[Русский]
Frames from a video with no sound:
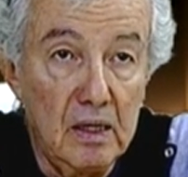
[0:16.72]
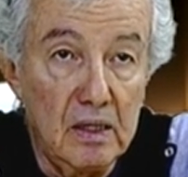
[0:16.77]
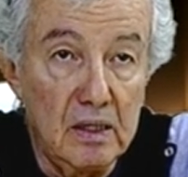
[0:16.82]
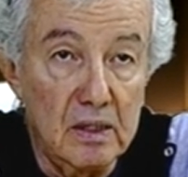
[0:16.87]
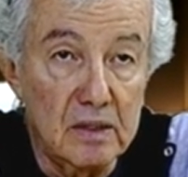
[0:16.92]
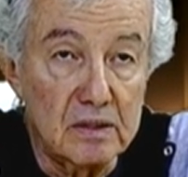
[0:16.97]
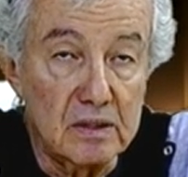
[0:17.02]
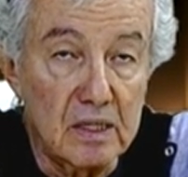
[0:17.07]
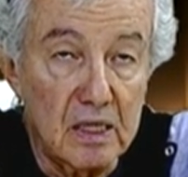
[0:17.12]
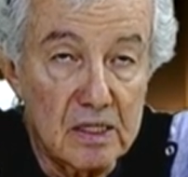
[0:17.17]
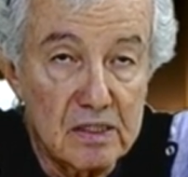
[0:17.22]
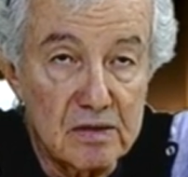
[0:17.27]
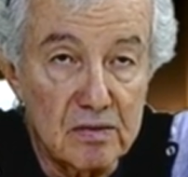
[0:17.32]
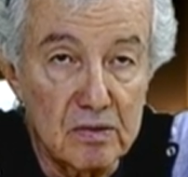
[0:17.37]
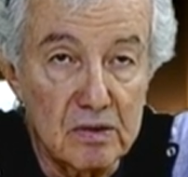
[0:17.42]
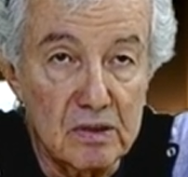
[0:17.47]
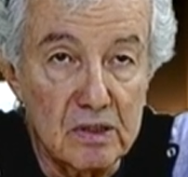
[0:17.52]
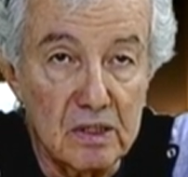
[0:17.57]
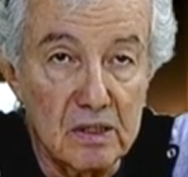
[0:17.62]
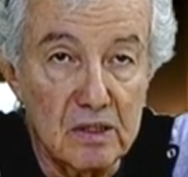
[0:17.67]

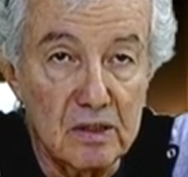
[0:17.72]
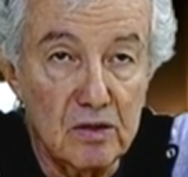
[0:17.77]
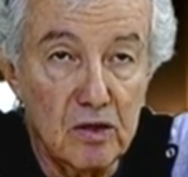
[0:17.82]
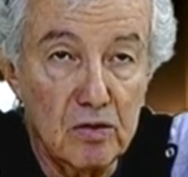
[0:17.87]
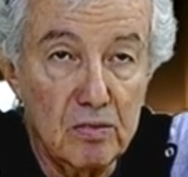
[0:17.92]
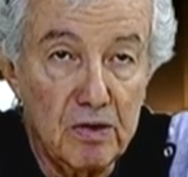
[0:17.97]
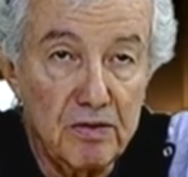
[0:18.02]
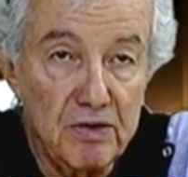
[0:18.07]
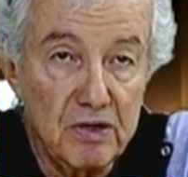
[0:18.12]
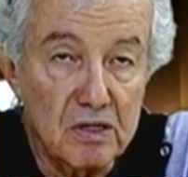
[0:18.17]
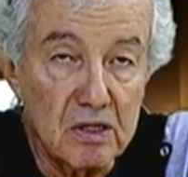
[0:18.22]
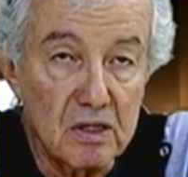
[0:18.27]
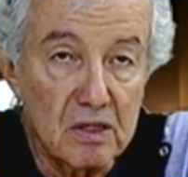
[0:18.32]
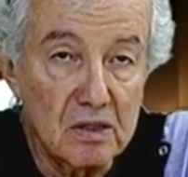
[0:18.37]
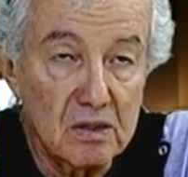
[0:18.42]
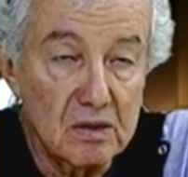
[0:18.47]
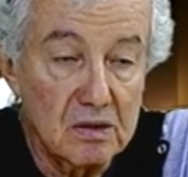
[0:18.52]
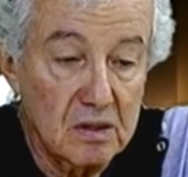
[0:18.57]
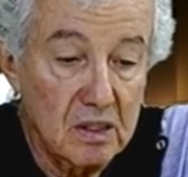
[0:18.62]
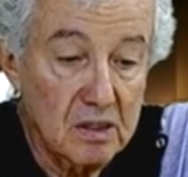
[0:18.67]
Здравствуйте, добрый вечер,
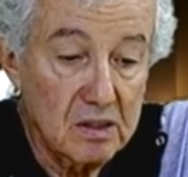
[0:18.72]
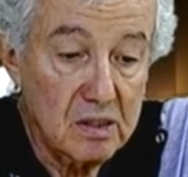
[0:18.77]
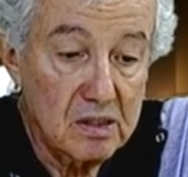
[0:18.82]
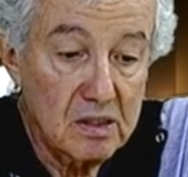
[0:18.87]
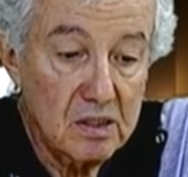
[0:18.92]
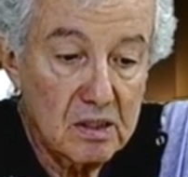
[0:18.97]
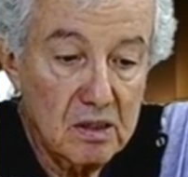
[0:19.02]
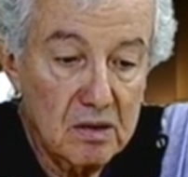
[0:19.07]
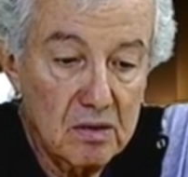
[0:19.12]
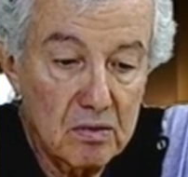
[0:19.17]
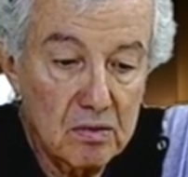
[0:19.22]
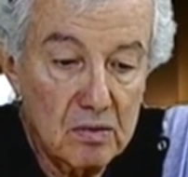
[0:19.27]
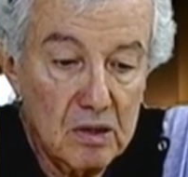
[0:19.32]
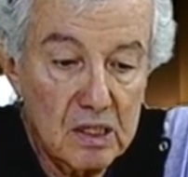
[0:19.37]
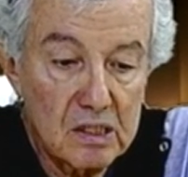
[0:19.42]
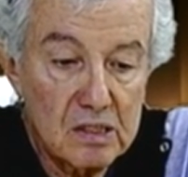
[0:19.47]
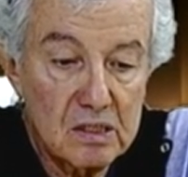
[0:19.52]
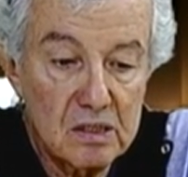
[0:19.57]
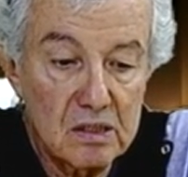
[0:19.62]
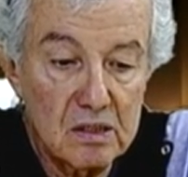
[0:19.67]
одесситы. У
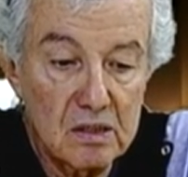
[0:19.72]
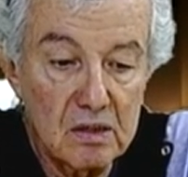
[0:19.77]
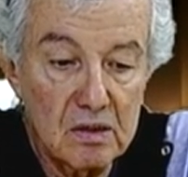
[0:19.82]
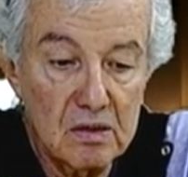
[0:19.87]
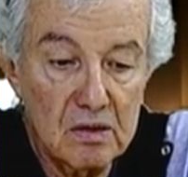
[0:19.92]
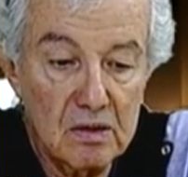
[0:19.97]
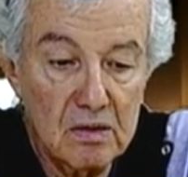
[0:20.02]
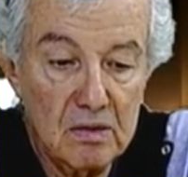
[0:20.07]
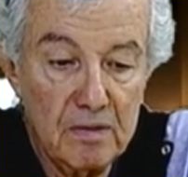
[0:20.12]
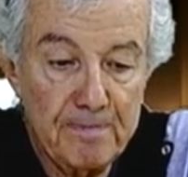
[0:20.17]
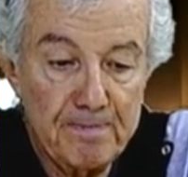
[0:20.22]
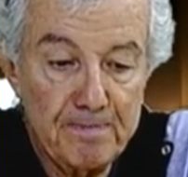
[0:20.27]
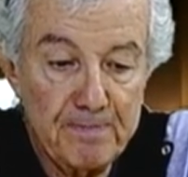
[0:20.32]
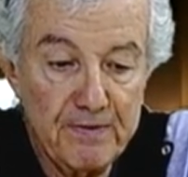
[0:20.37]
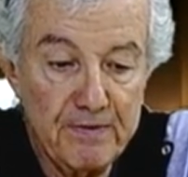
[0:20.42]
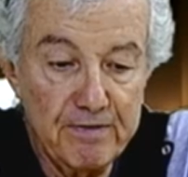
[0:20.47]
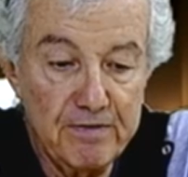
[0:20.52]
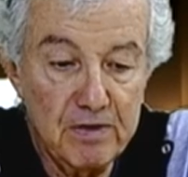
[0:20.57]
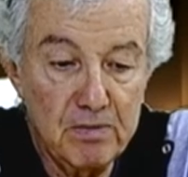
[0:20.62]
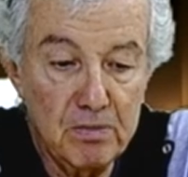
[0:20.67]
нас э,
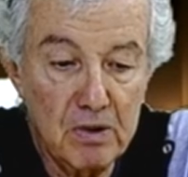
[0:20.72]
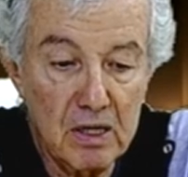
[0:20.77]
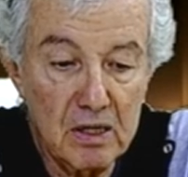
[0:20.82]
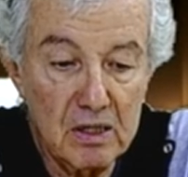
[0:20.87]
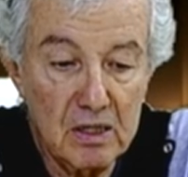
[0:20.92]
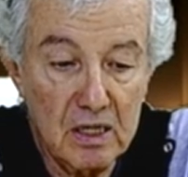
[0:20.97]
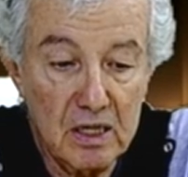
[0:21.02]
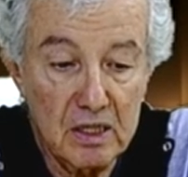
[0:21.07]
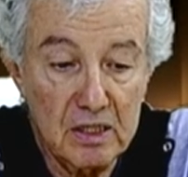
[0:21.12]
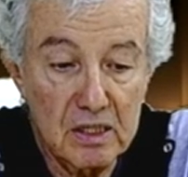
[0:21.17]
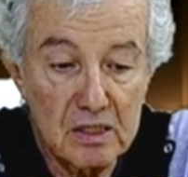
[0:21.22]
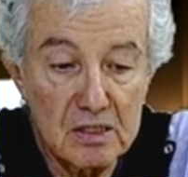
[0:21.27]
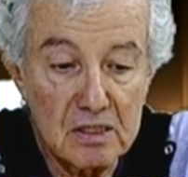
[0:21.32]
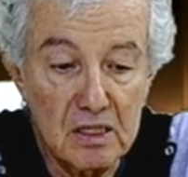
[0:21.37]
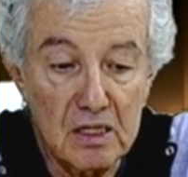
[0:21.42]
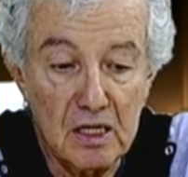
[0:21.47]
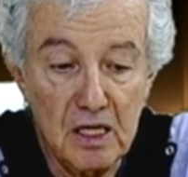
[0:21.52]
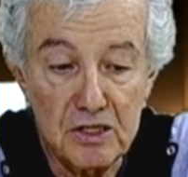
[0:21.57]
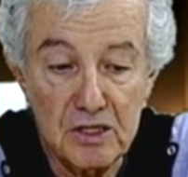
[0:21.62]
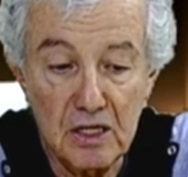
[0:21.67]
выборы наконец-то
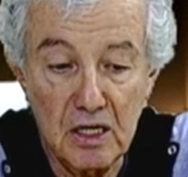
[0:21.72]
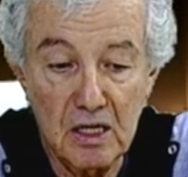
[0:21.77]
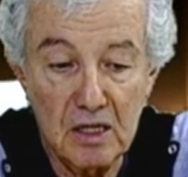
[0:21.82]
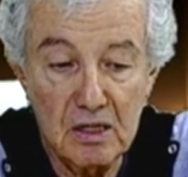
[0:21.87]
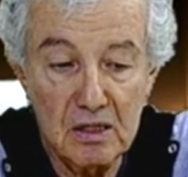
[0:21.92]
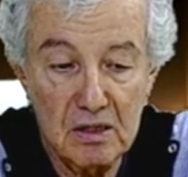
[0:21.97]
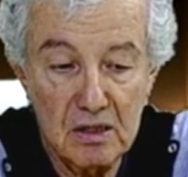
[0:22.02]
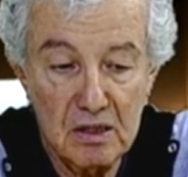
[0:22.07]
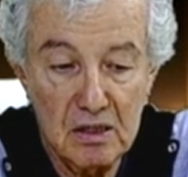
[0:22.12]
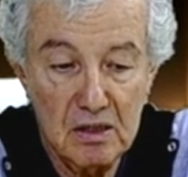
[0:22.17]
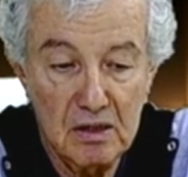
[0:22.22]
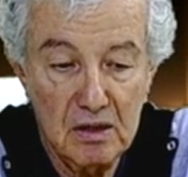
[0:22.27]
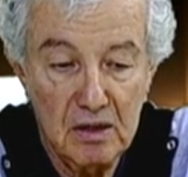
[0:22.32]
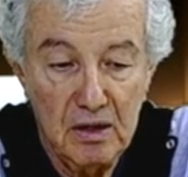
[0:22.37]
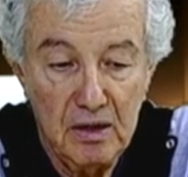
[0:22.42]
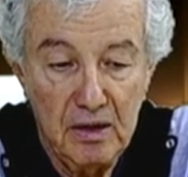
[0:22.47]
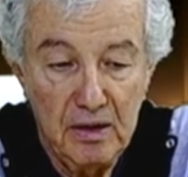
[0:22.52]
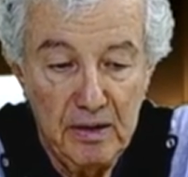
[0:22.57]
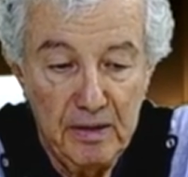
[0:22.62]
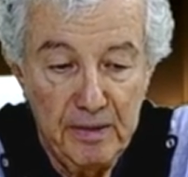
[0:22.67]
начали
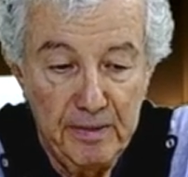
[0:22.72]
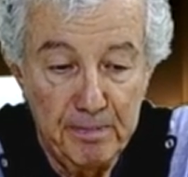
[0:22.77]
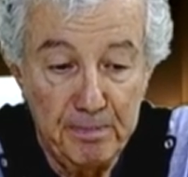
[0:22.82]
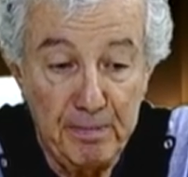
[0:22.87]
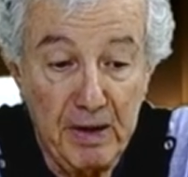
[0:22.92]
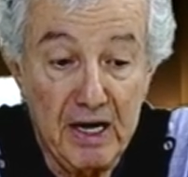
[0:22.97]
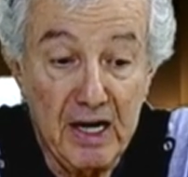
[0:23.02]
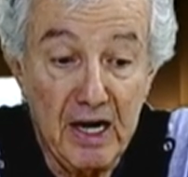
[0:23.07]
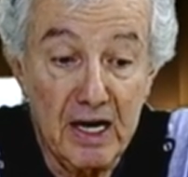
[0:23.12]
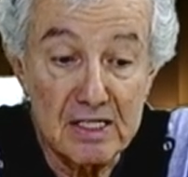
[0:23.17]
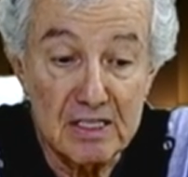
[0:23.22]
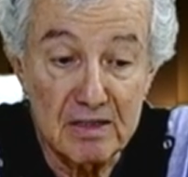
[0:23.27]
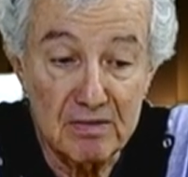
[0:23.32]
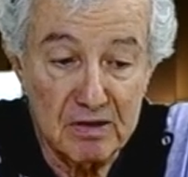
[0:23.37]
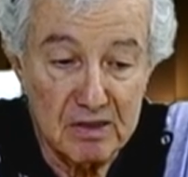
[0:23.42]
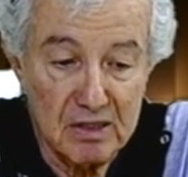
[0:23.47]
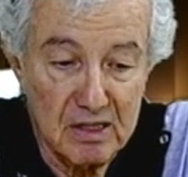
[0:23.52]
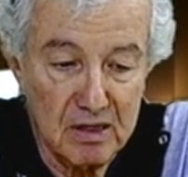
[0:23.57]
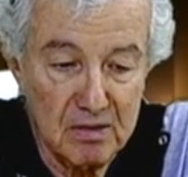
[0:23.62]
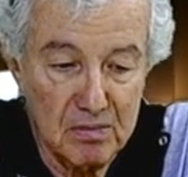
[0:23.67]

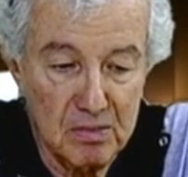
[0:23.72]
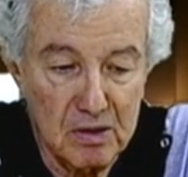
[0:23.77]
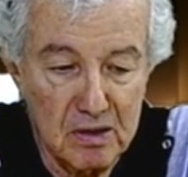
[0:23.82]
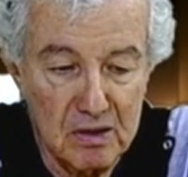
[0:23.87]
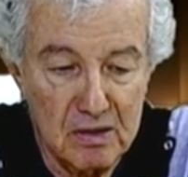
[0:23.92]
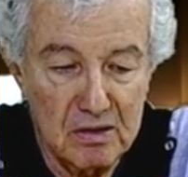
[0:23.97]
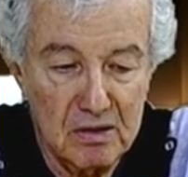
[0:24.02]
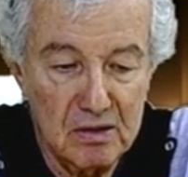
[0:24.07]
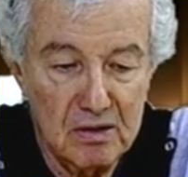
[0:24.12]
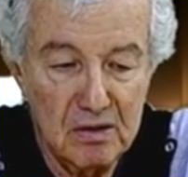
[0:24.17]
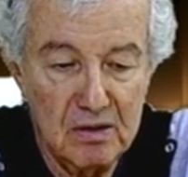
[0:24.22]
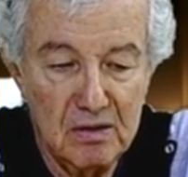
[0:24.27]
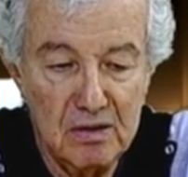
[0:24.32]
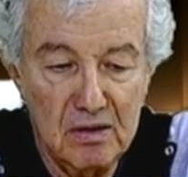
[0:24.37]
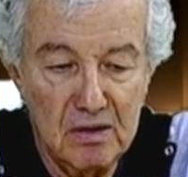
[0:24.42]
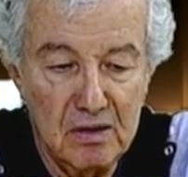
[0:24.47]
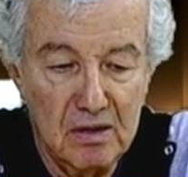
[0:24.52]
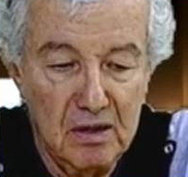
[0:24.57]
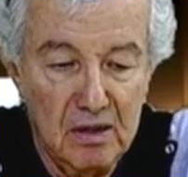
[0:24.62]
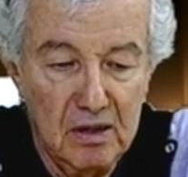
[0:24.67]
показывать как бы
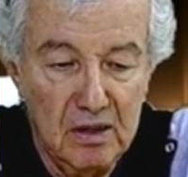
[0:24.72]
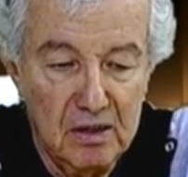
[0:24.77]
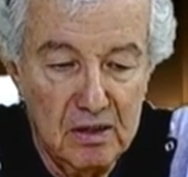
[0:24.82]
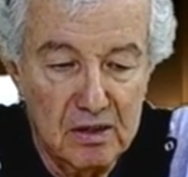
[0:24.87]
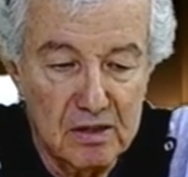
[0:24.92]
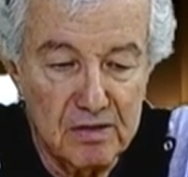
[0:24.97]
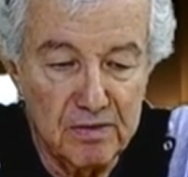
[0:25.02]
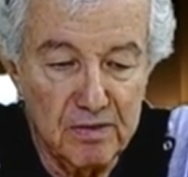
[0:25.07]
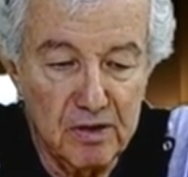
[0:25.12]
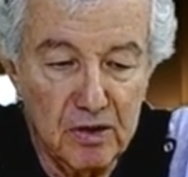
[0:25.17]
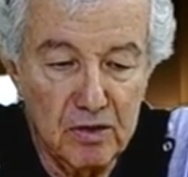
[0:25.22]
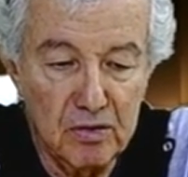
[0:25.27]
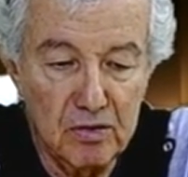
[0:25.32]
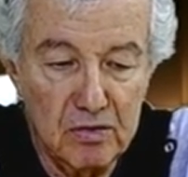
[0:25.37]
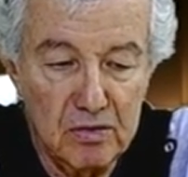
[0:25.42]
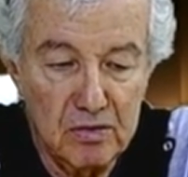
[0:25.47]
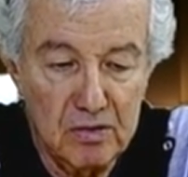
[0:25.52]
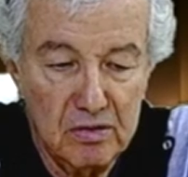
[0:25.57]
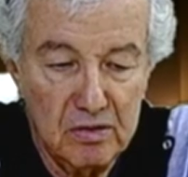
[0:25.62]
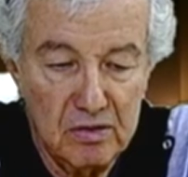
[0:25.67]
свое
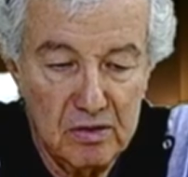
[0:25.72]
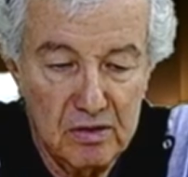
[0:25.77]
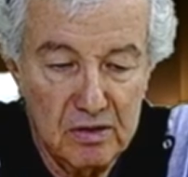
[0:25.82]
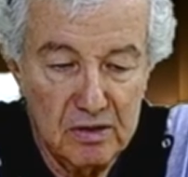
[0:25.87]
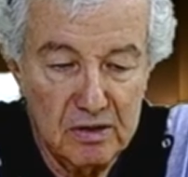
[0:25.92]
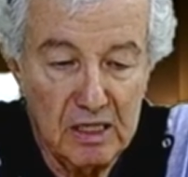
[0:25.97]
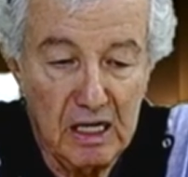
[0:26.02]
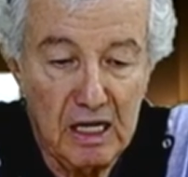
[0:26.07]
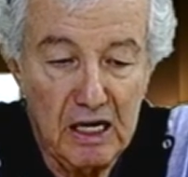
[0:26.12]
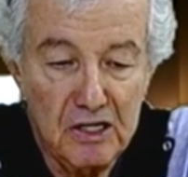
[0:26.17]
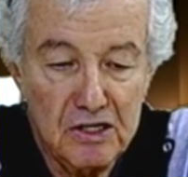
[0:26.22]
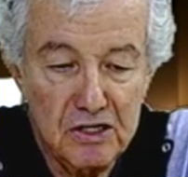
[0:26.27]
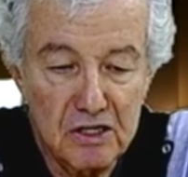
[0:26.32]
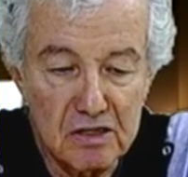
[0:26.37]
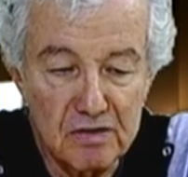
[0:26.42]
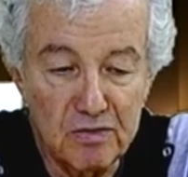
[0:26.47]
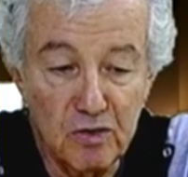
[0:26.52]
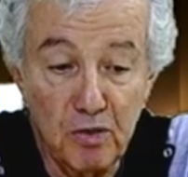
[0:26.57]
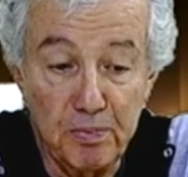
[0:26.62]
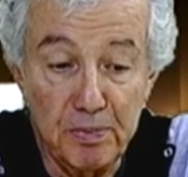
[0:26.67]
наличие,
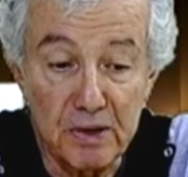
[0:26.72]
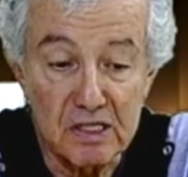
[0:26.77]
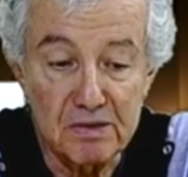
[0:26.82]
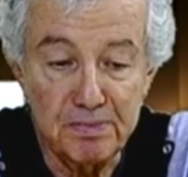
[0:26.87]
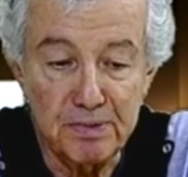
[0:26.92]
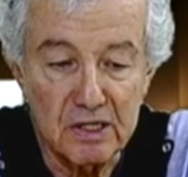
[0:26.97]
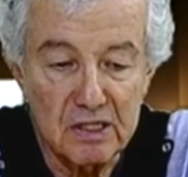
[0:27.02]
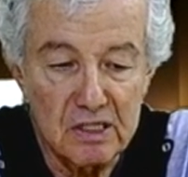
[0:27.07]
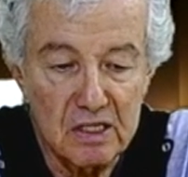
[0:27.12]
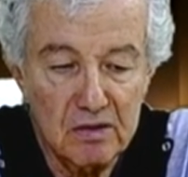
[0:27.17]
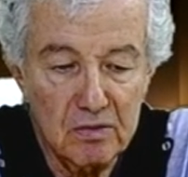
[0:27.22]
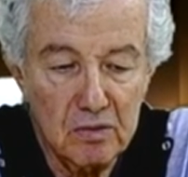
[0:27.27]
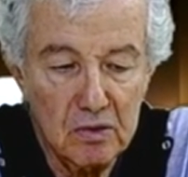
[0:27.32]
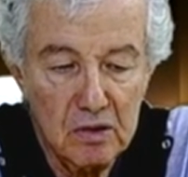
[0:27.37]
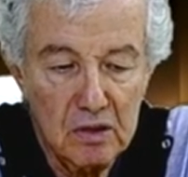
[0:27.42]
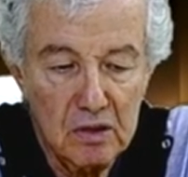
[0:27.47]
свою перспективу.